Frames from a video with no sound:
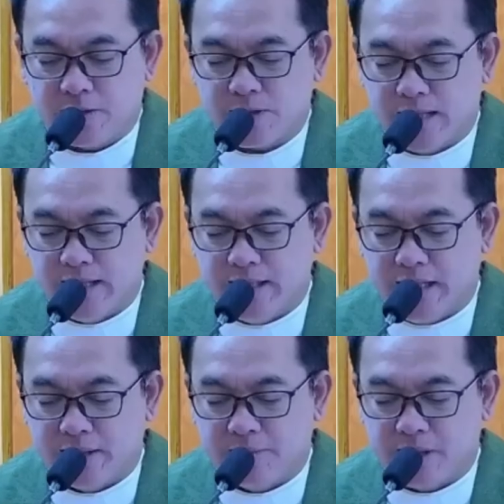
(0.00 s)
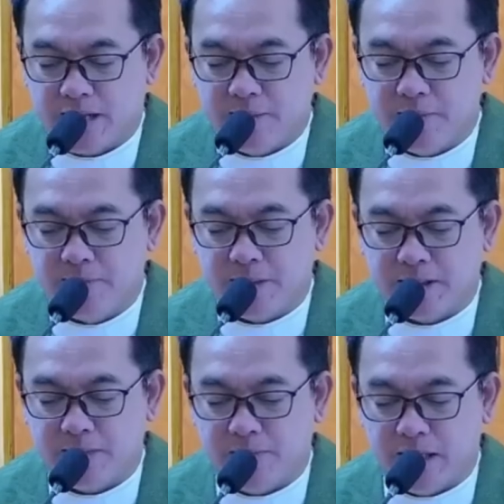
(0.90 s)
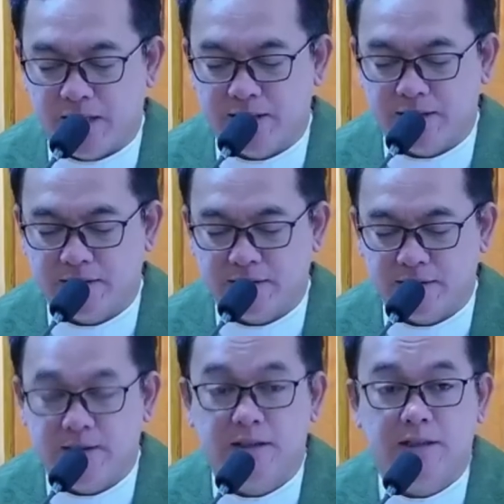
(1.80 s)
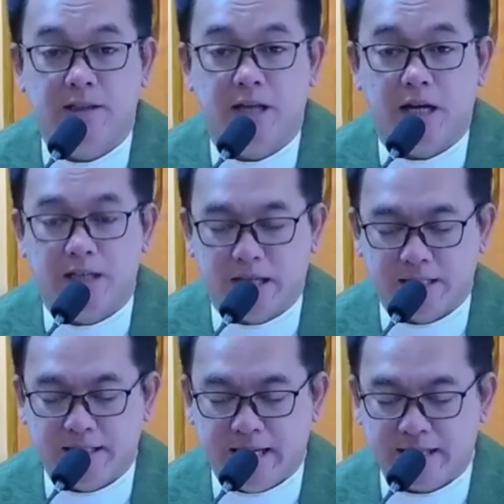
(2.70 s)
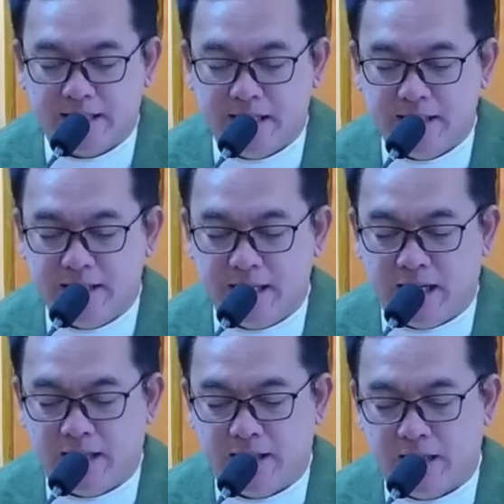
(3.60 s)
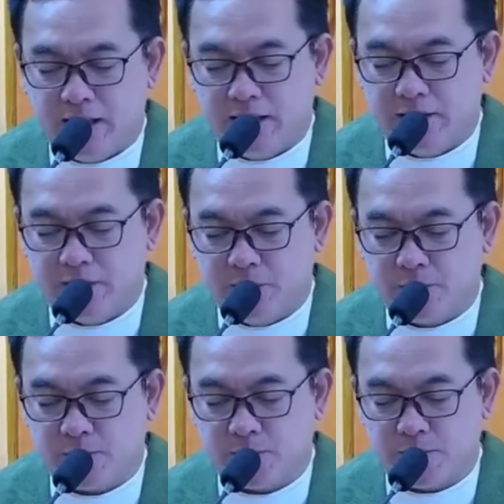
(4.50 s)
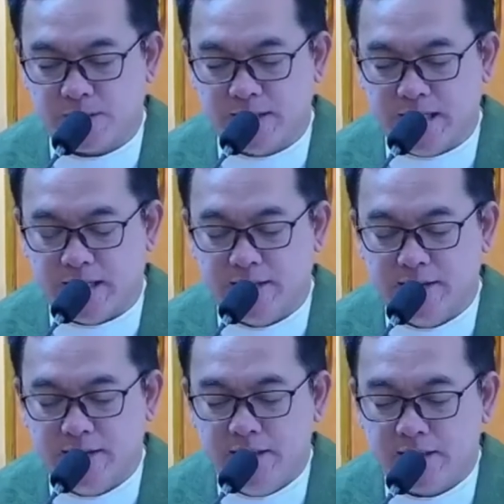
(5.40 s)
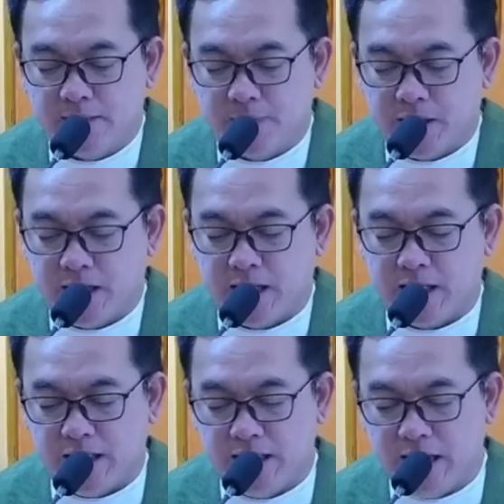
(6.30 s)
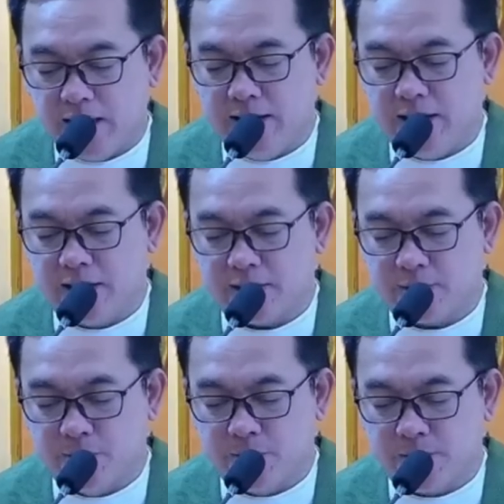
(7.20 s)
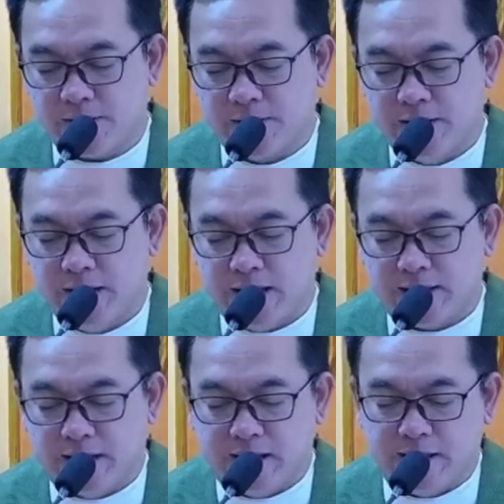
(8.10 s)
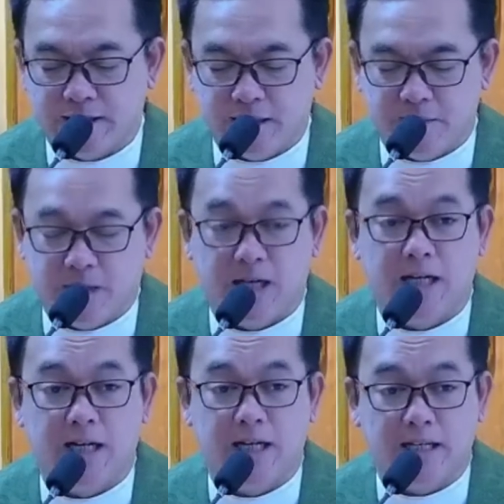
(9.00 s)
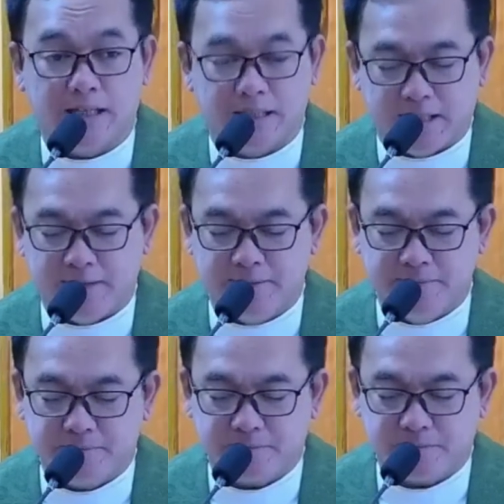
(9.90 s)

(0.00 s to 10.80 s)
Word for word: Si Susana at marami pang iba. Ang ari-arian nila ang itinustos nila sa pangangailangan ni Jesus at ng kanyang mga alagad.